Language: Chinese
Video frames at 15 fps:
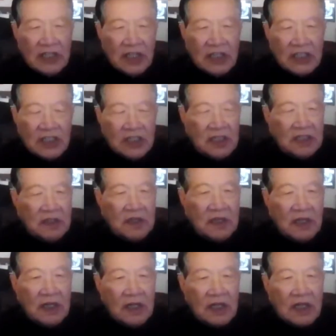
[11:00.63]
这是
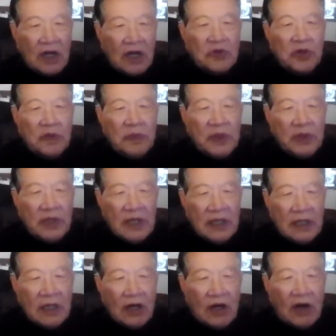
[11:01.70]

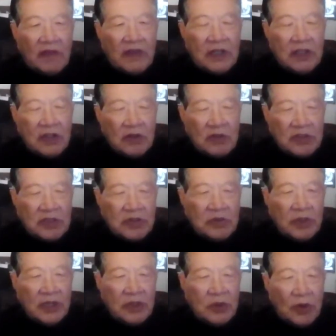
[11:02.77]
contributing overdose
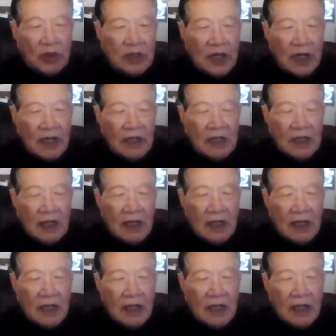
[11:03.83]
最多的，